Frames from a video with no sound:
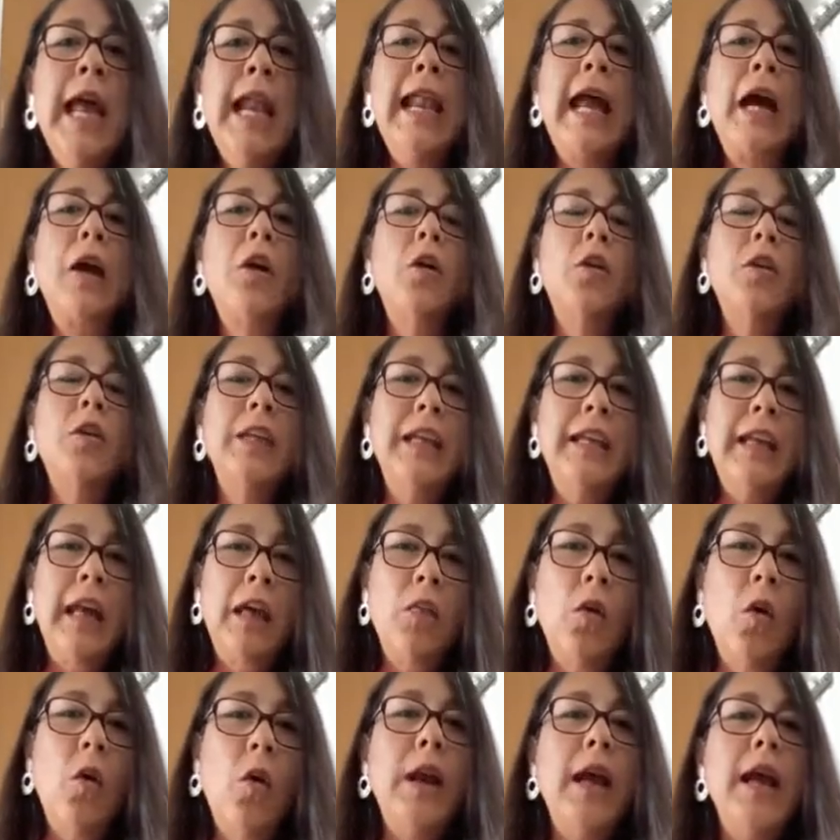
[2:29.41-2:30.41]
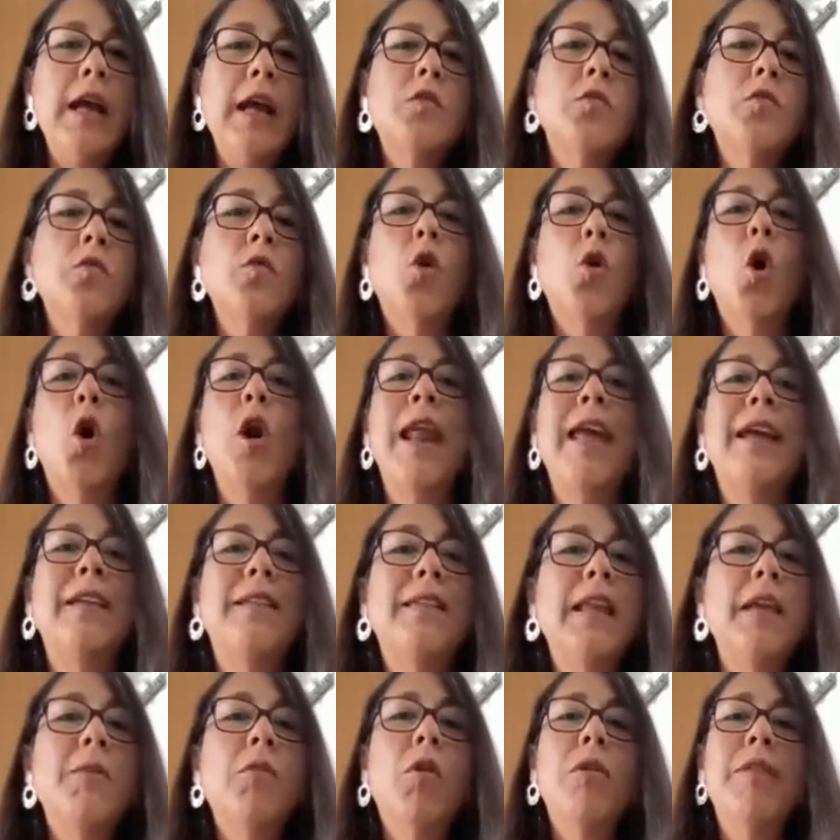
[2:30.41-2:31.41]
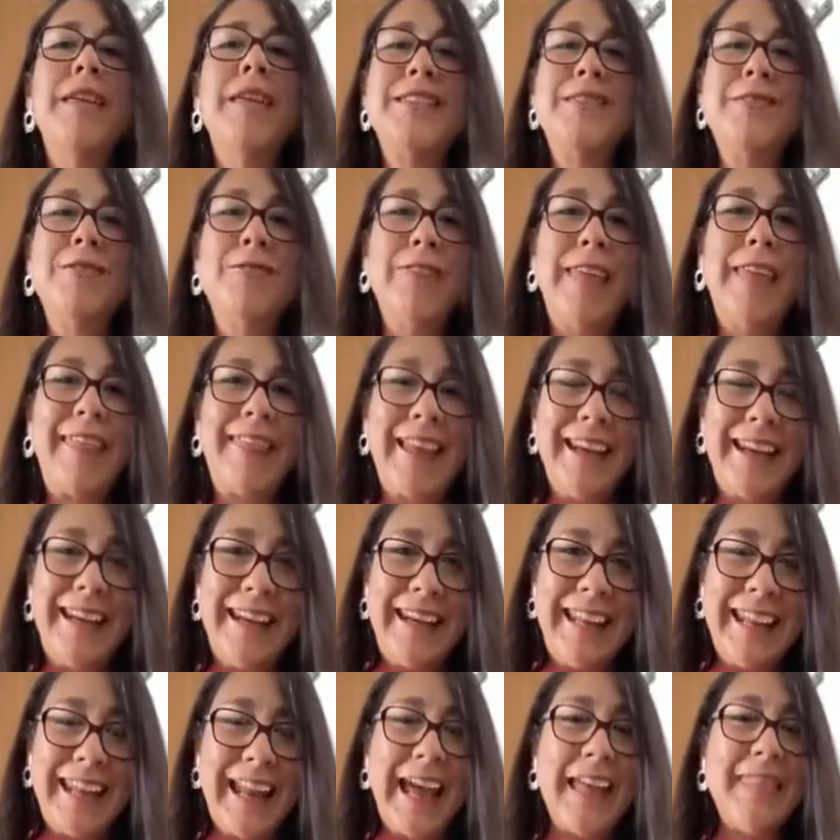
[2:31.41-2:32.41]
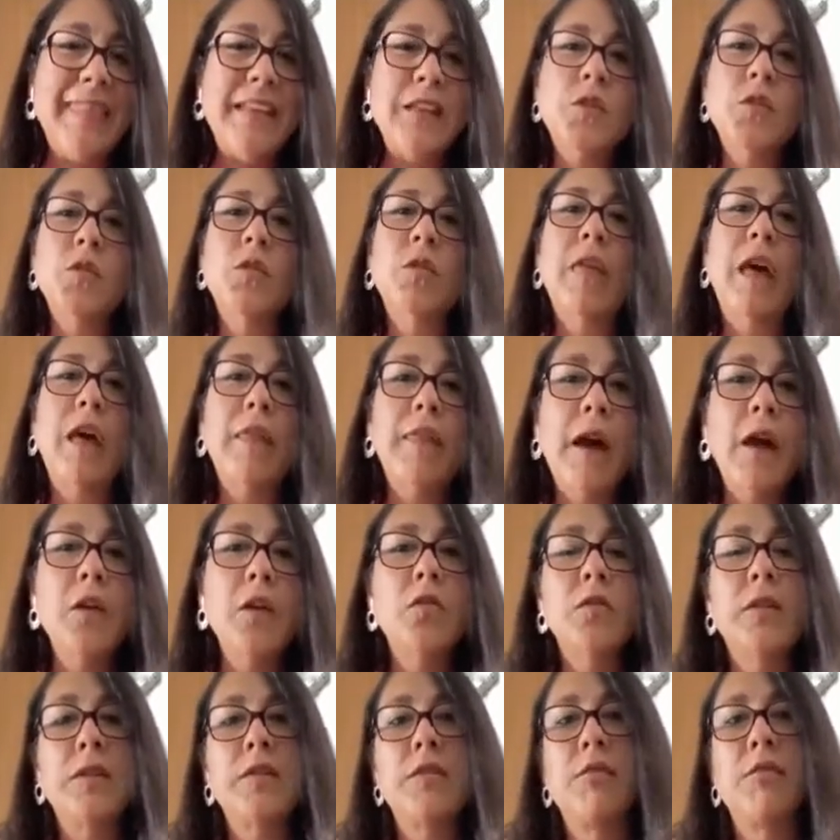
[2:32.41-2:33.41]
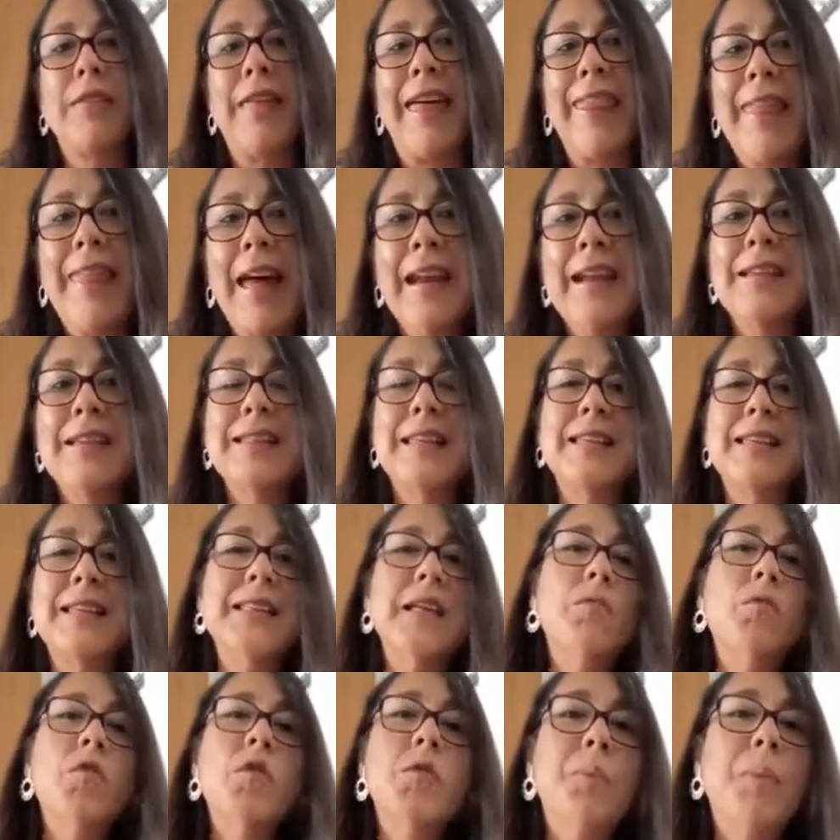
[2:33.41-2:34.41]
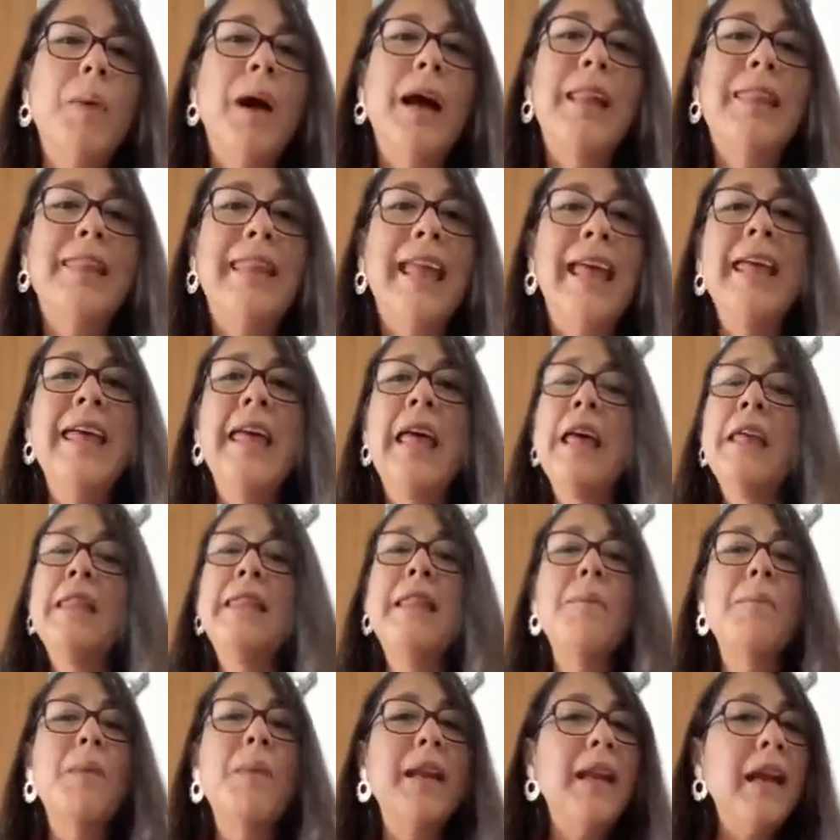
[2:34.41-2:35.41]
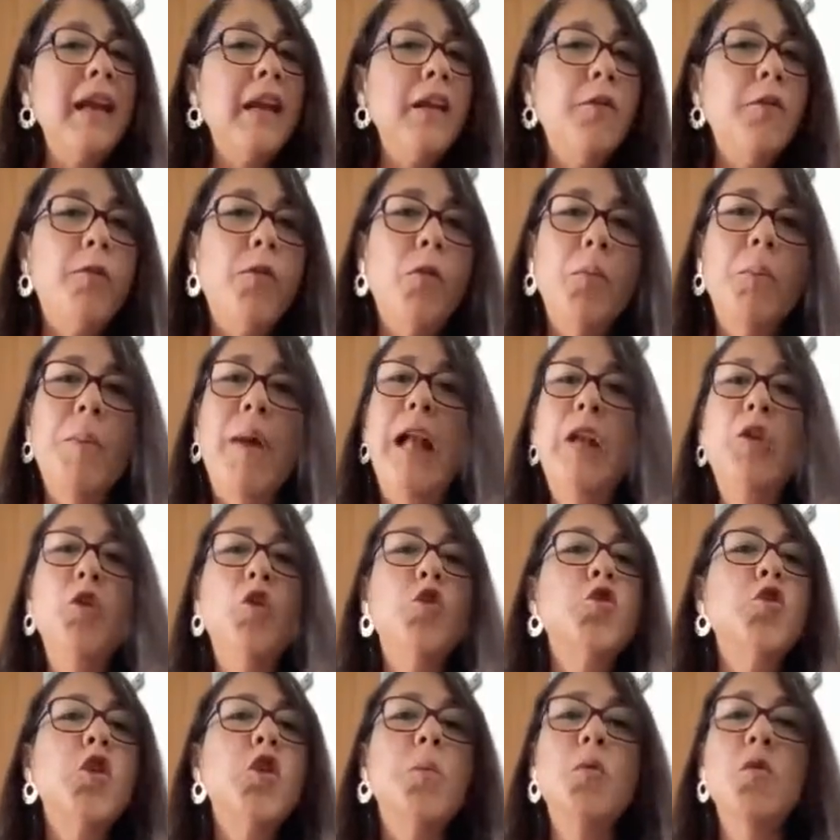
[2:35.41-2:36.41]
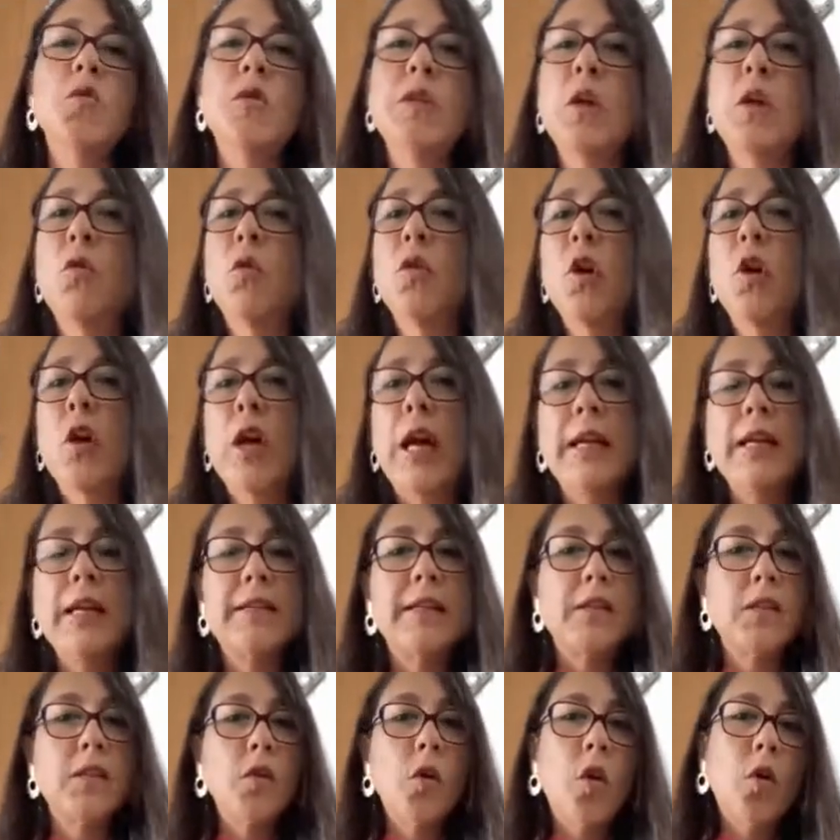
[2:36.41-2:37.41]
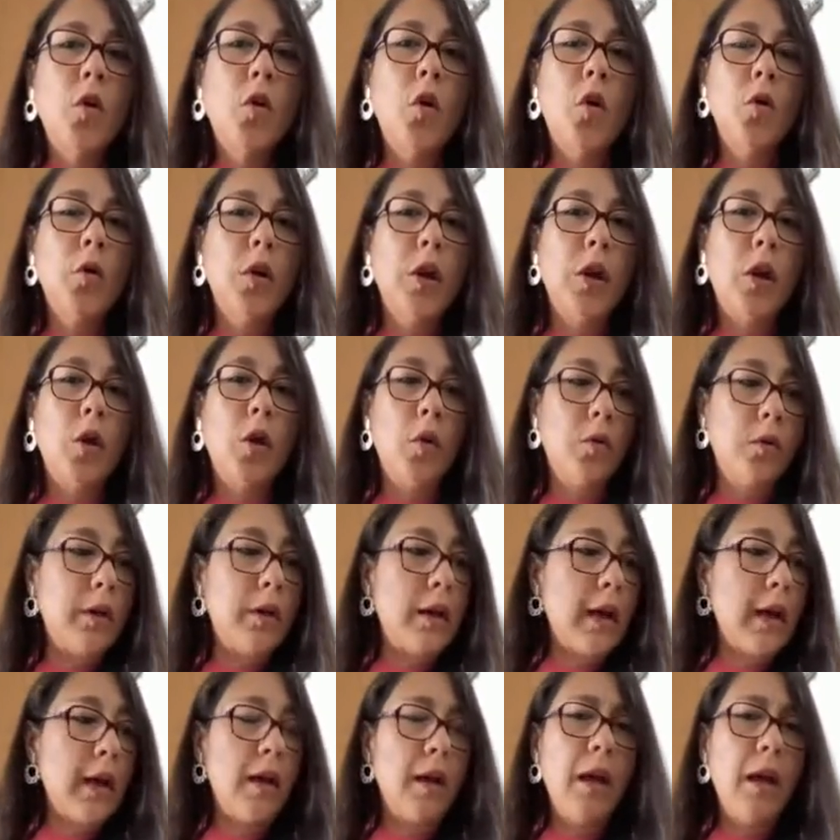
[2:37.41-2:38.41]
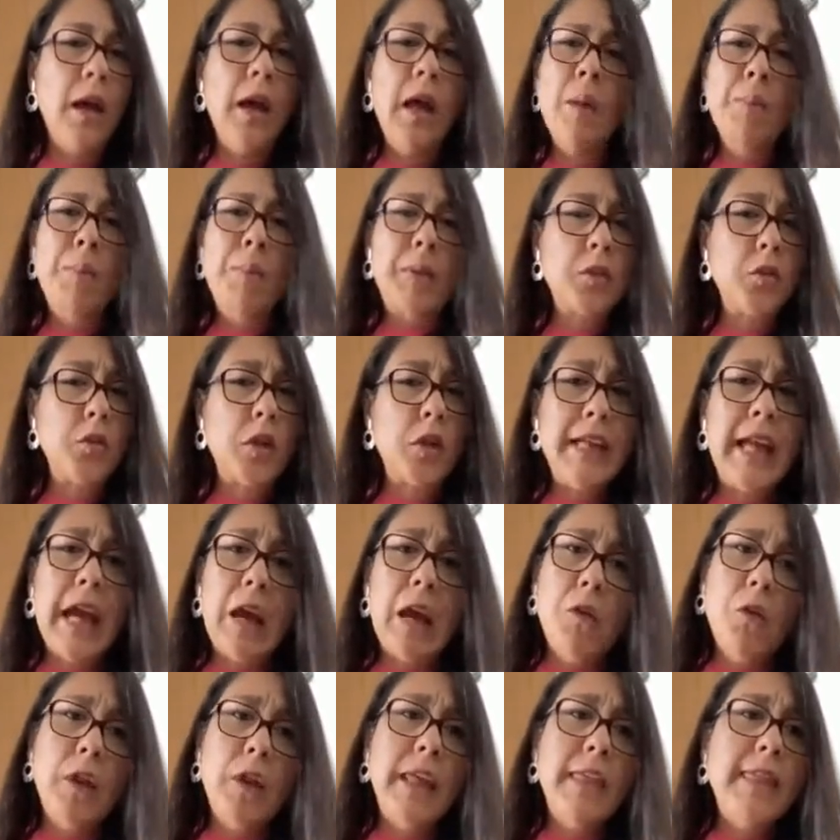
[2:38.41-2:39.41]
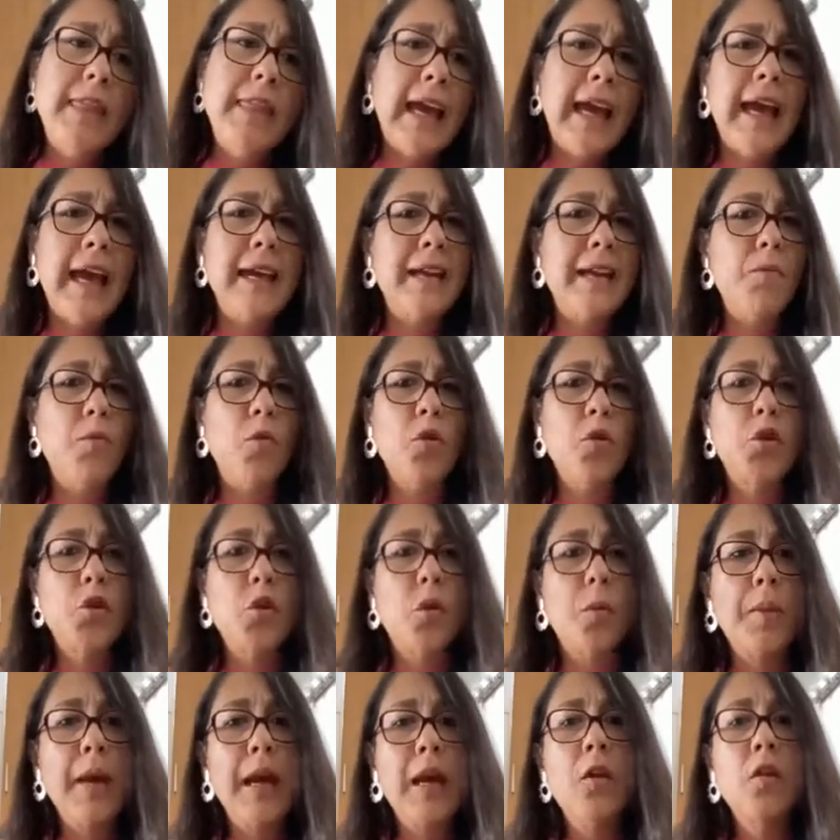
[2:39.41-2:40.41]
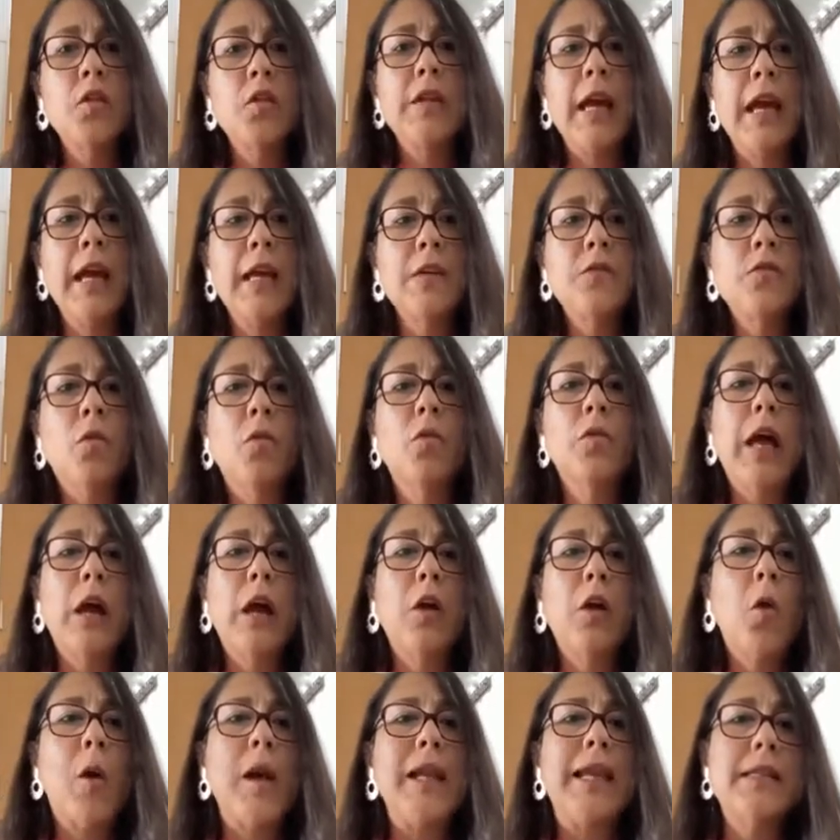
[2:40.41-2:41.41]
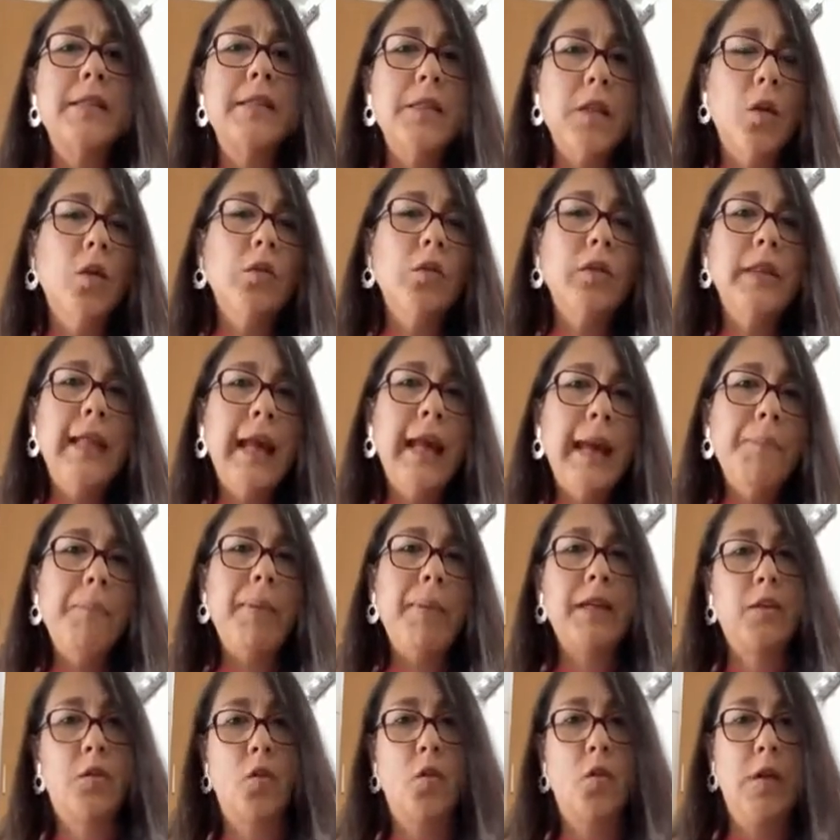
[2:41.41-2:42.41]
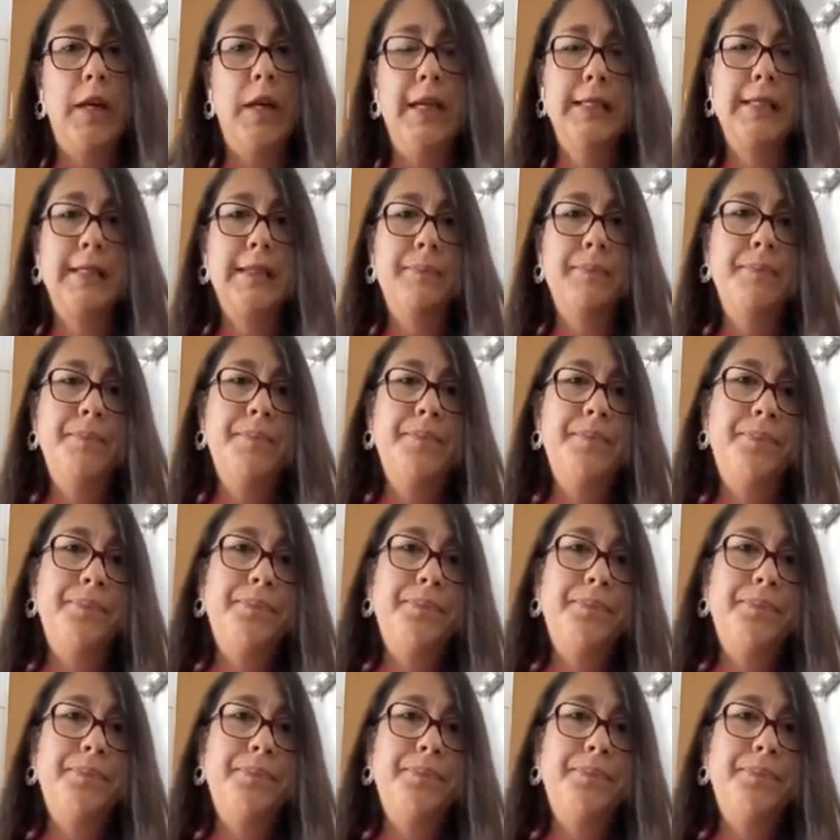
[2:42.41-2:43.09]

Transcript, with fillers: La coordinadora es un colectivo de ciudadanía, de ciudadanos, de ciudadanas que hacemos parte de manera informal. No somos ninguna organización con, eh, personalidad jurídica, ni mucho menos, es una coalición de personas.